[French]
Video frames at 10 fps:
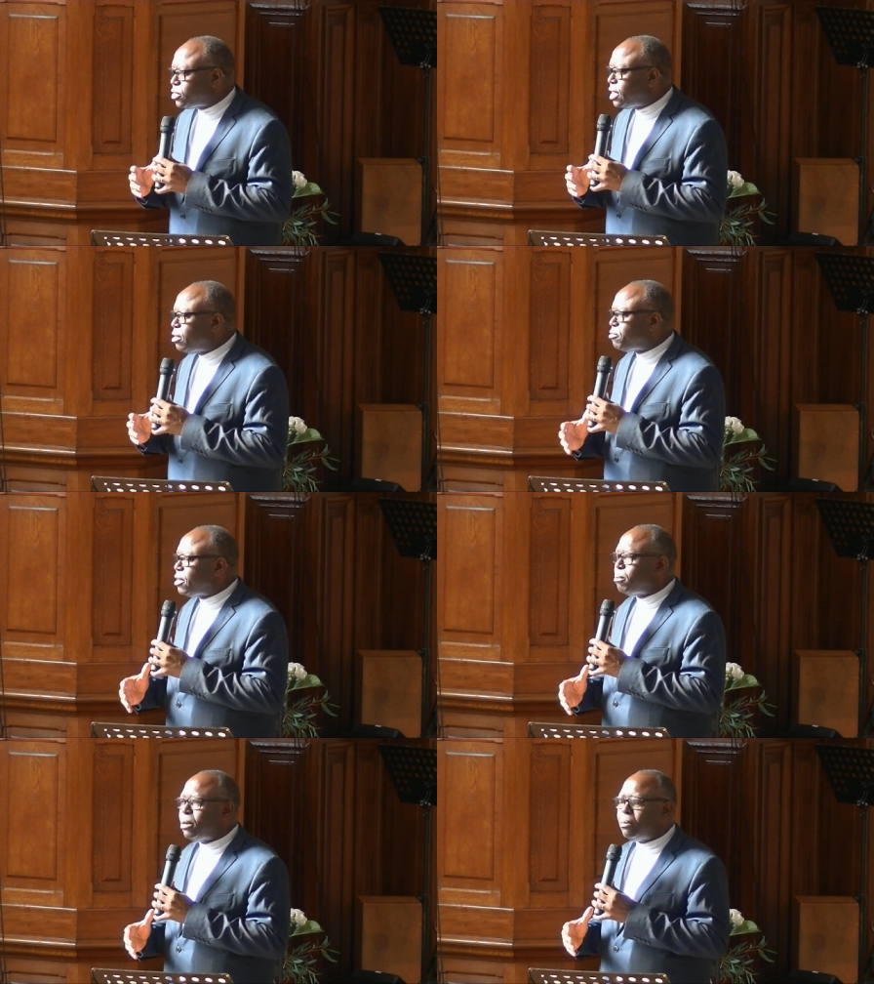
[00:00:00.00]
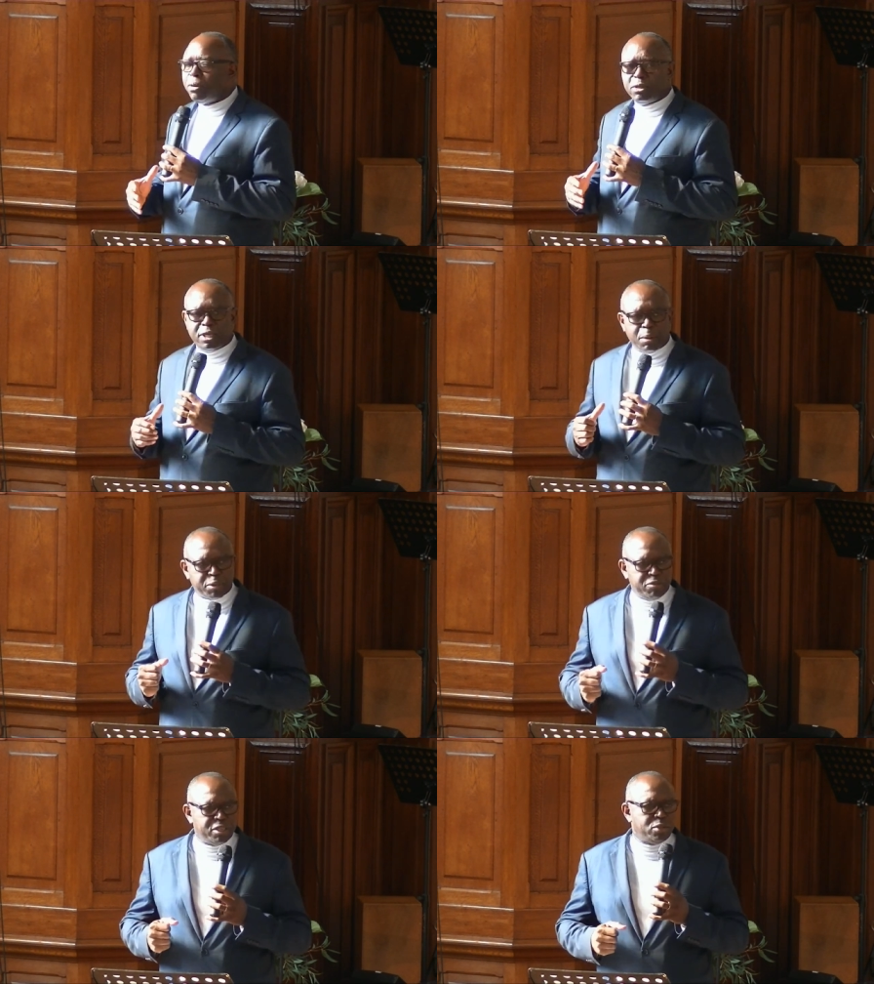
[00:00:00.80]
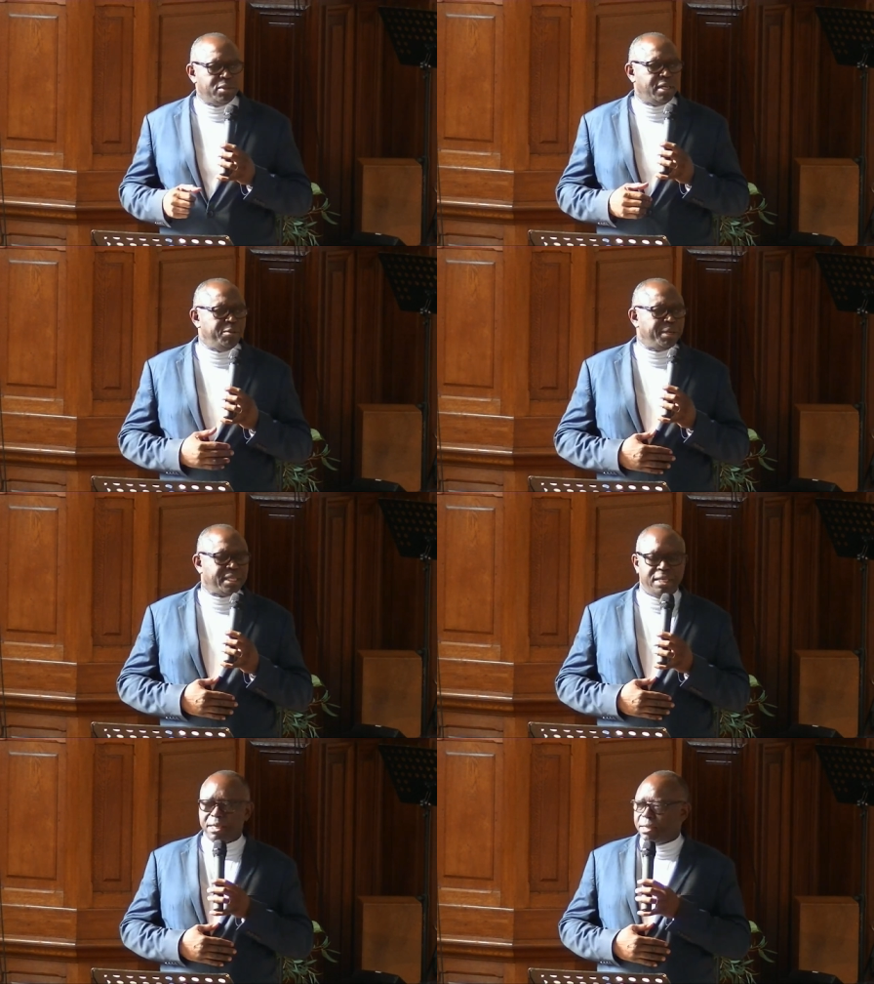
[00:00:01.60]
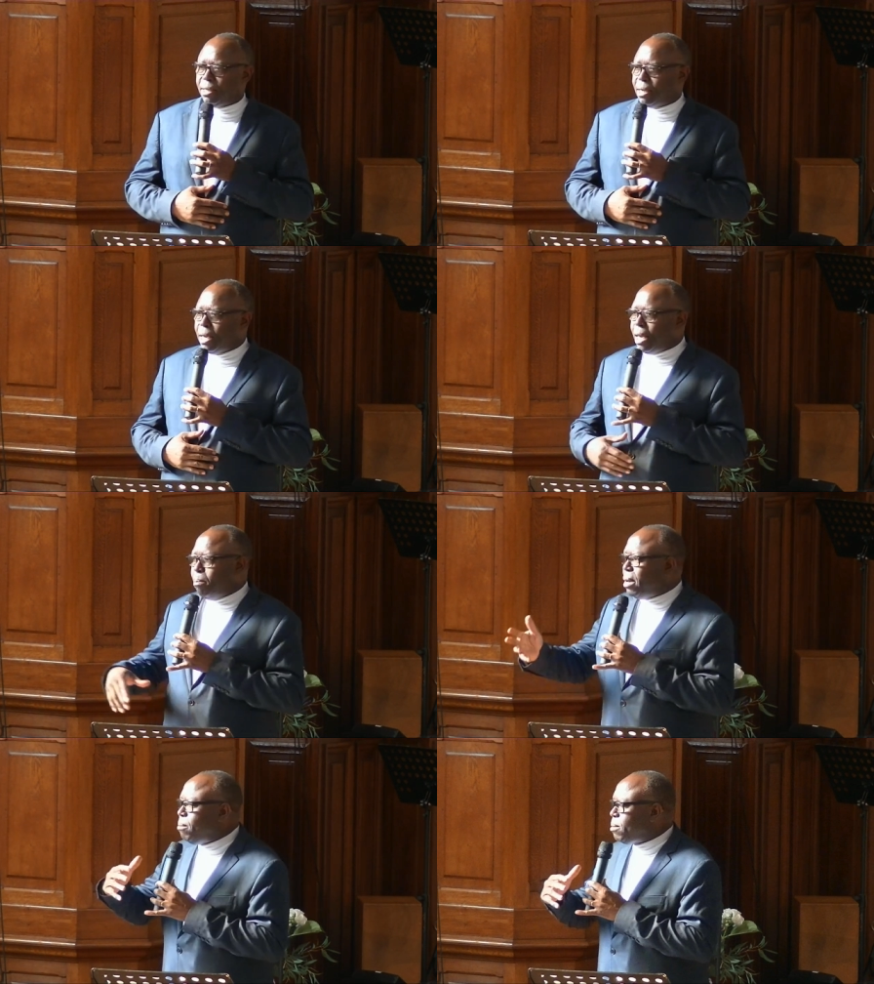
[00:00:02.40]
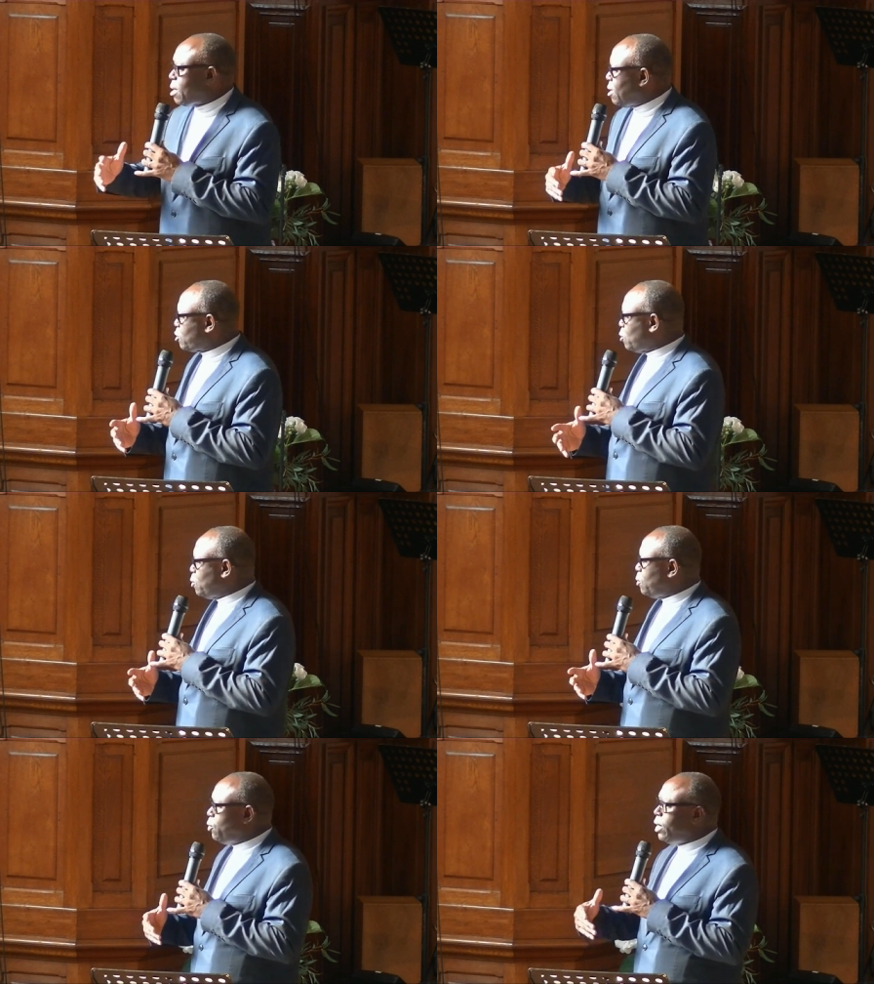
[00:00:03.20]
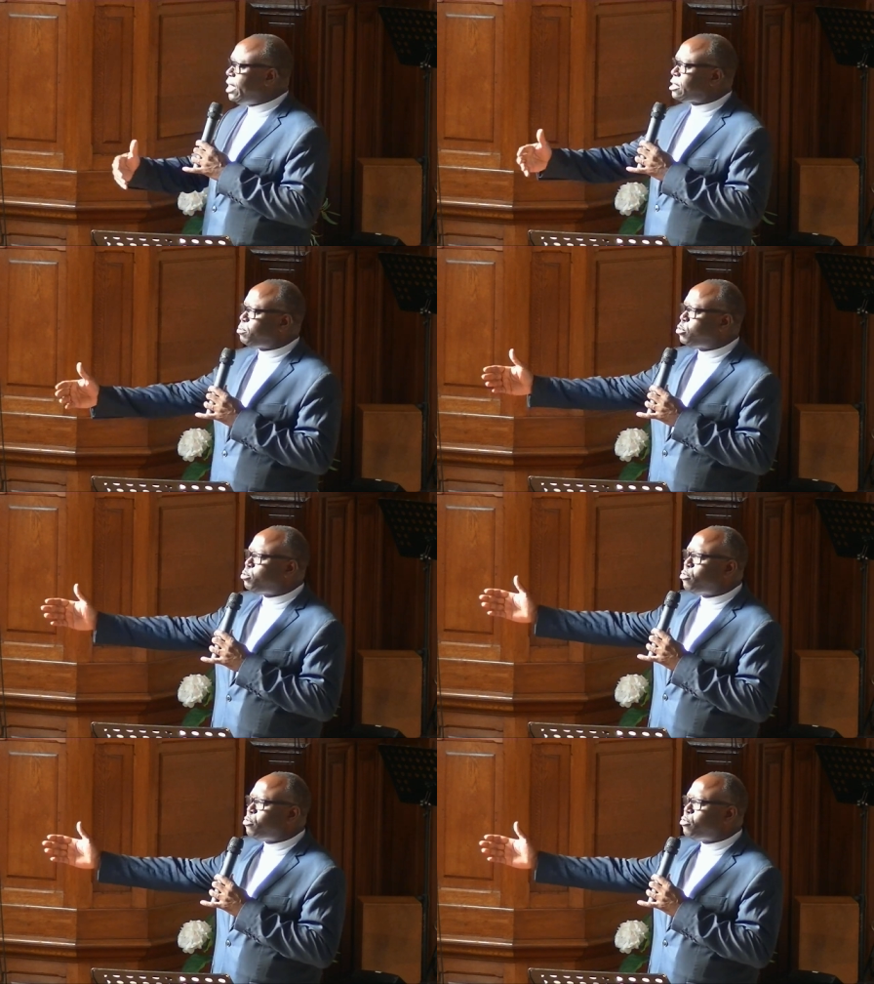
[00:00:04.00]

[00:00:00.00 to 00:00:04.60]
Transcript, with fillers: de l'enfermement, de la privation de la liberté, et même quand on le laisse pour